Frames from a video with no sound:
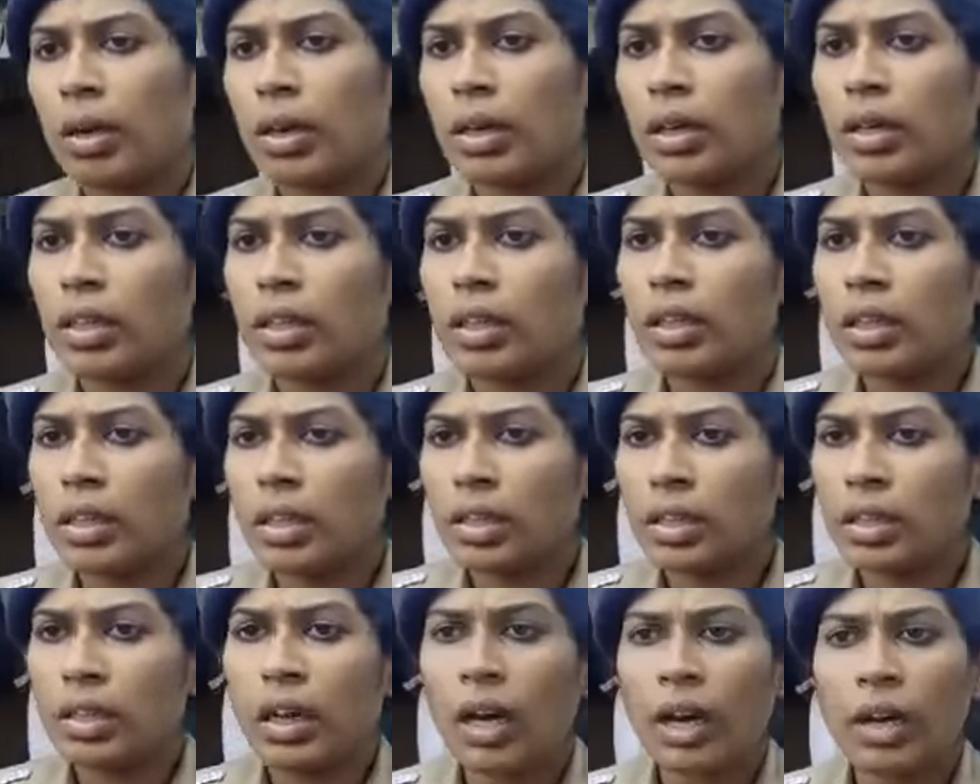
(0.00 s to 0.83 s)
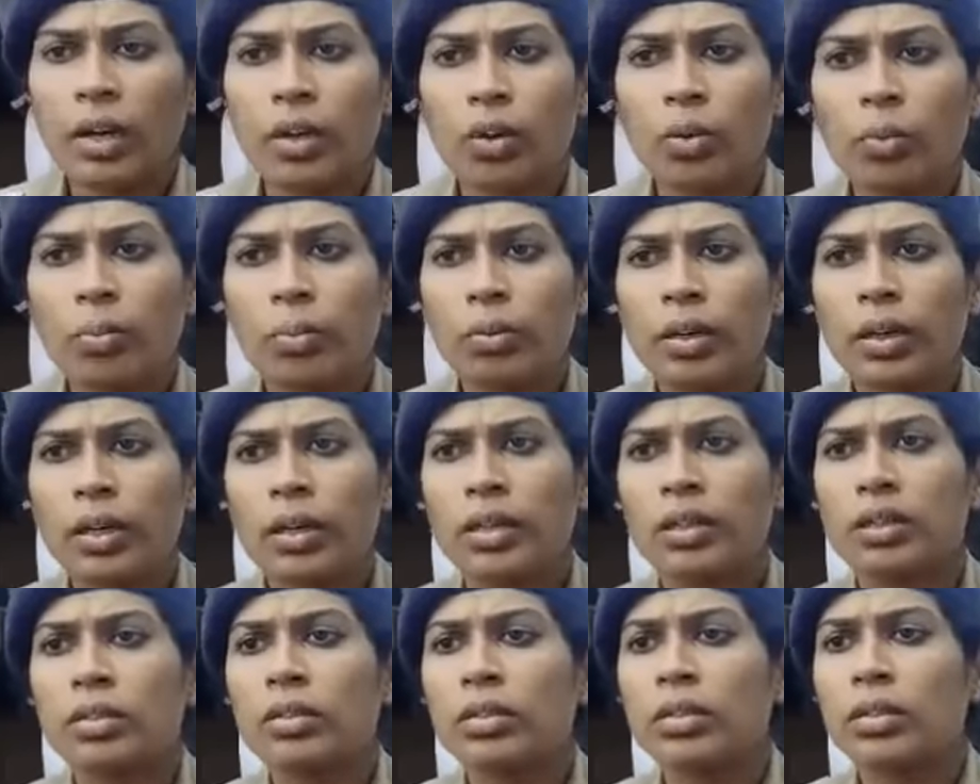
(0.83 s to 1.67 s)
बाकी तीन गाड़ियों
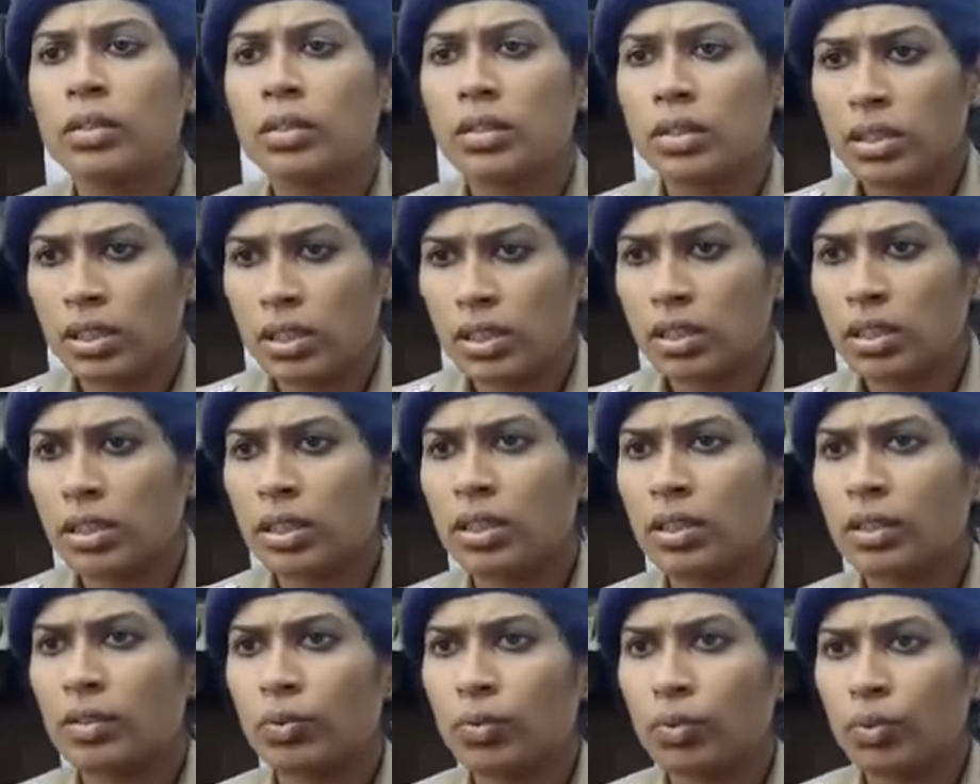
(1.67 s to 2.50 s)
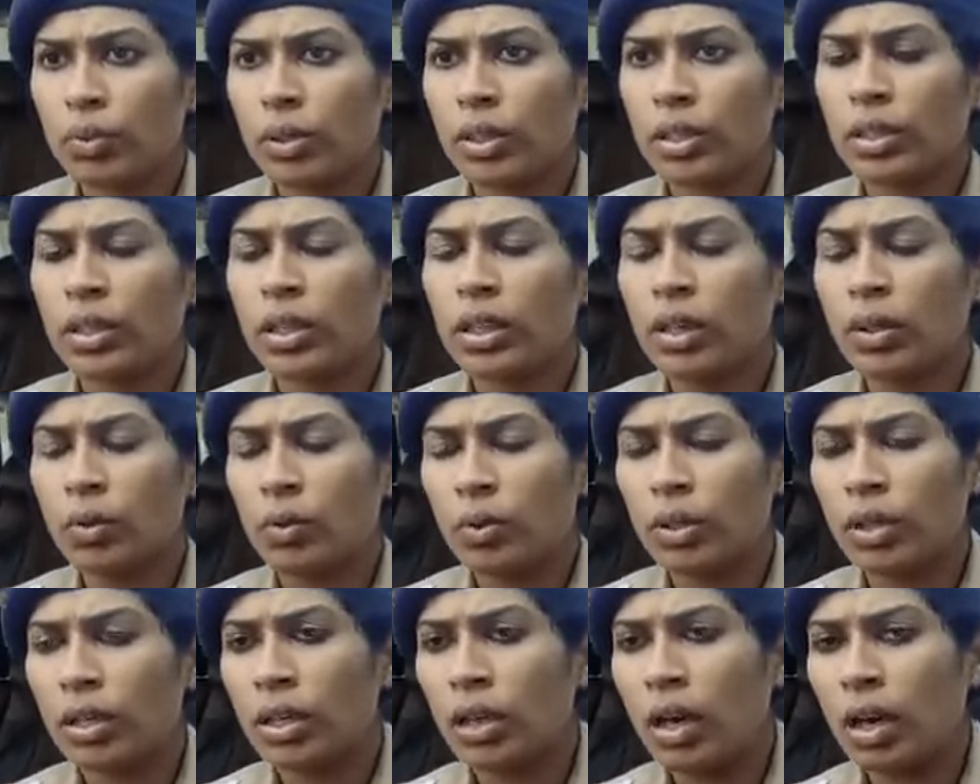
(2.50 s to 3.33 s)
में आ, शीशे फूटे थे
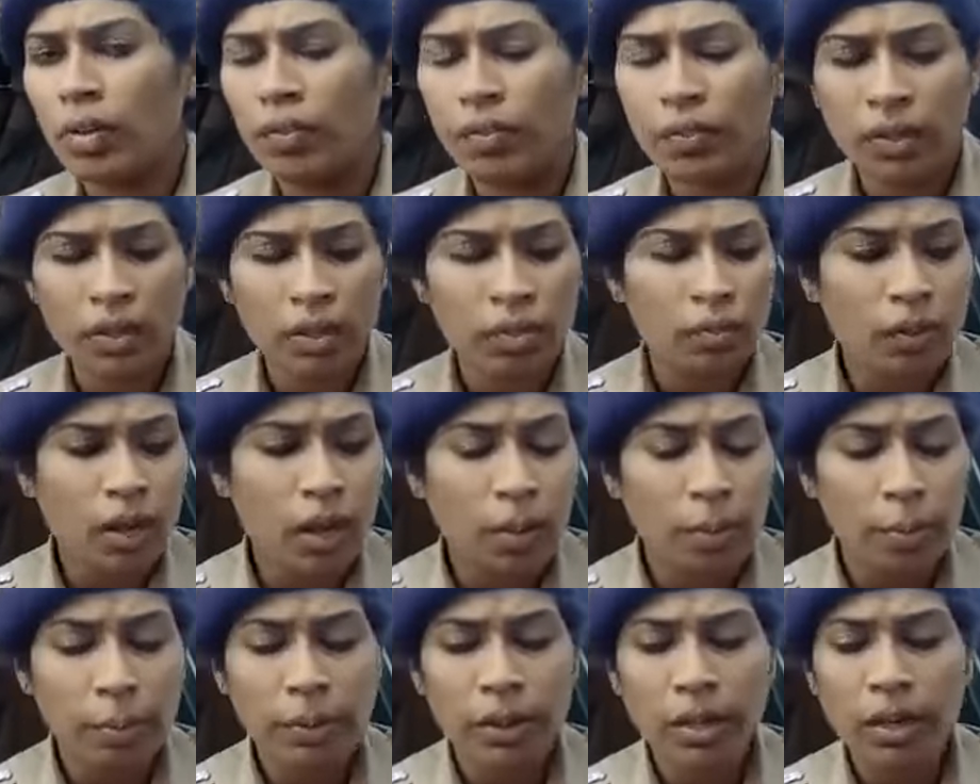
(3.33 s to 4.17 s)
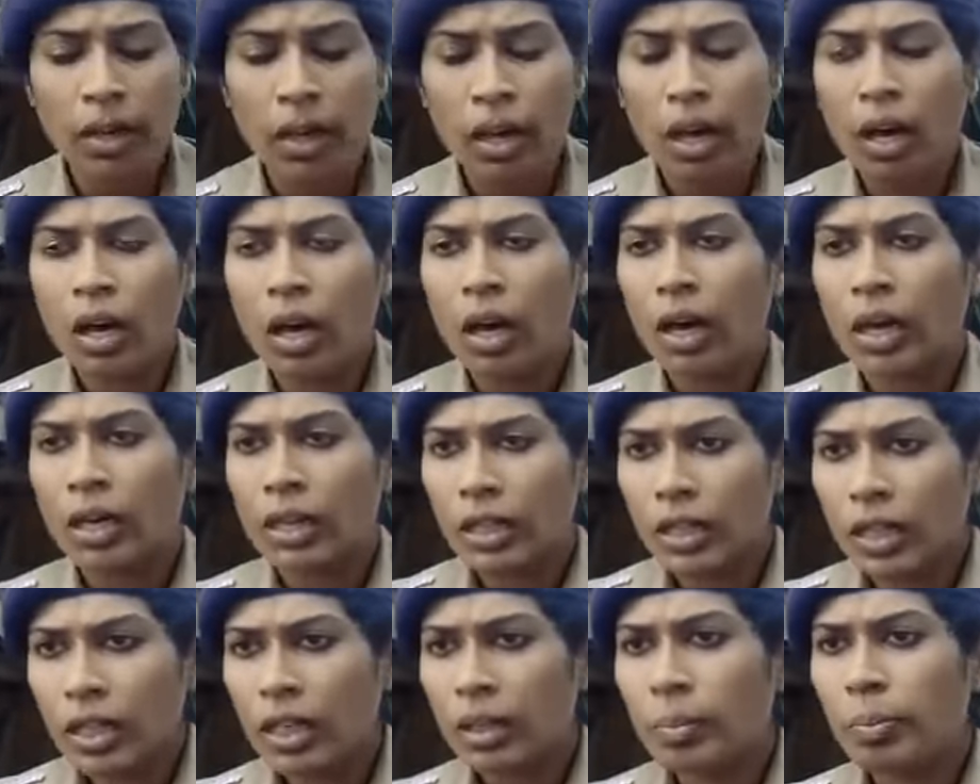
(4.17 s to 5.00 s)
क्योंकि काफ़ी वहाँ पे
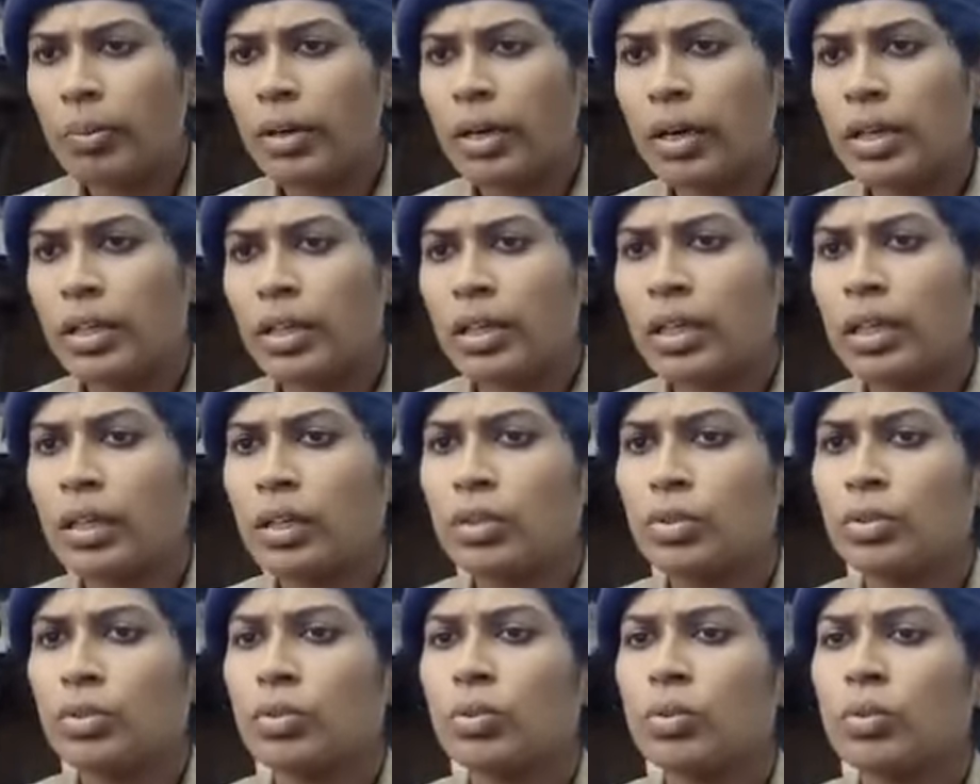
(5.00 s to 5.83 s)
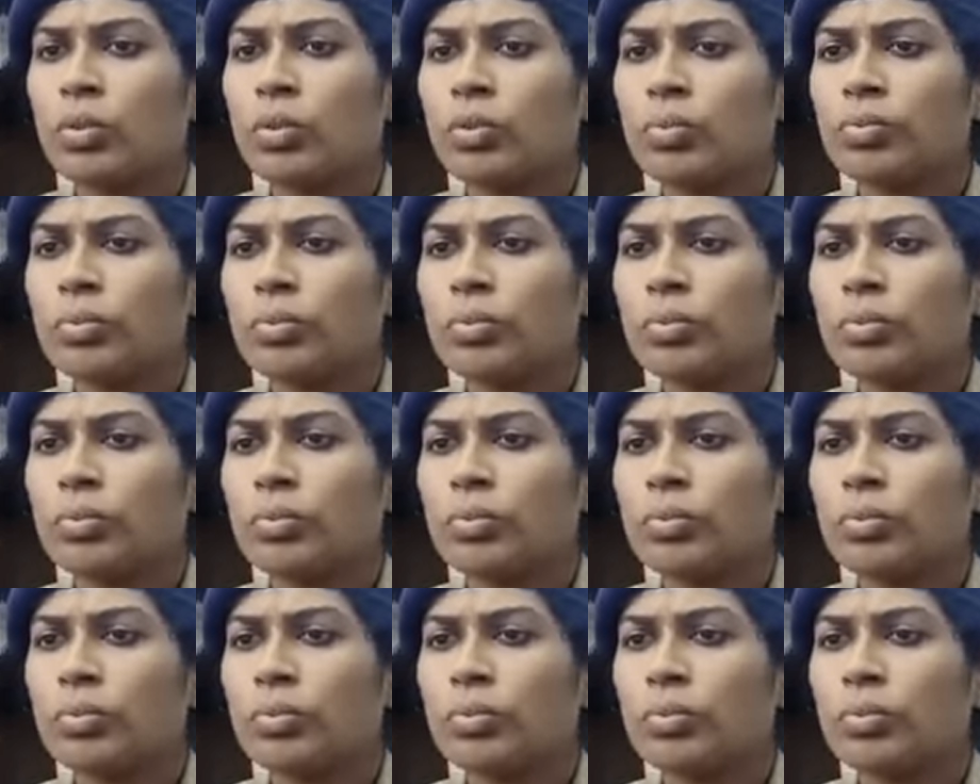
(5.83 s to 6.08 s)
अद्धे पड़े थे जो